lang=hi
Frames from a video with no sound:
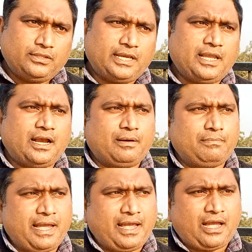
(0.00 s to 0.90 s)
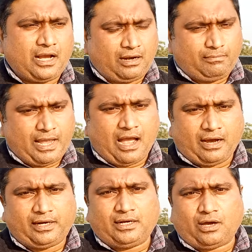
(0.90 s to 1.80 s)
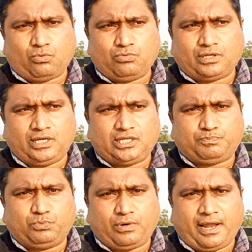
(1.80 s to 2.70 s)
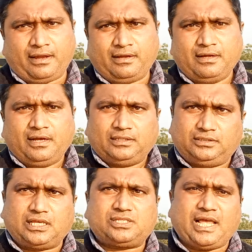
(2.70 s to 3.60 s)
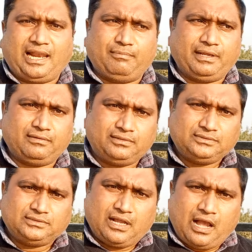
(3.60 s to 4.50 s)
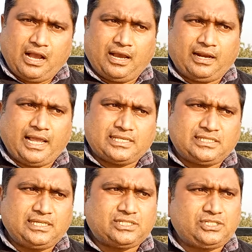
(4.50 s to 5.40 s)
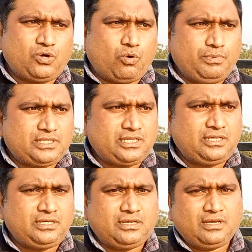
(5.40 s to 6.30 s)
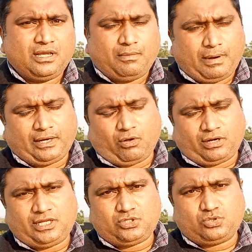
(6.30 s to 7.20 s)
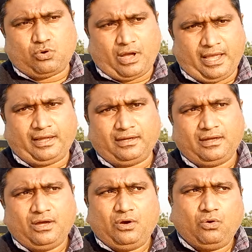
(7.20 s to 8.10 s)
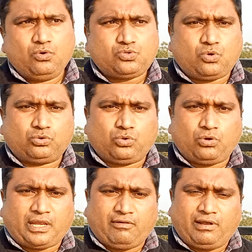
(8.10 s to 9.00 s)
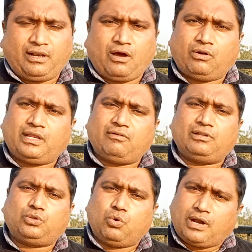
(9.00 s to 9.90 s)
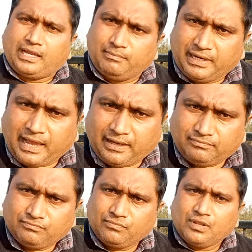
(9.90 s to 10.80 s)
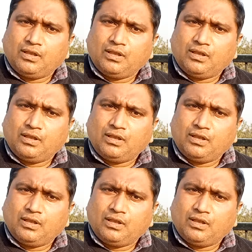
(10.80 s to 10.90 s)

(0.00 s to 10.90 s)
देखिए अगर मैं अगर मैं आकलन करूं कि इस पूरे दस साल में हम्म। अगर एस सी एस टी ओबीसी माइनॉरिटीज जो है हम्म। उसको तो केवल और केवल धोखा ही मिला है हम्म।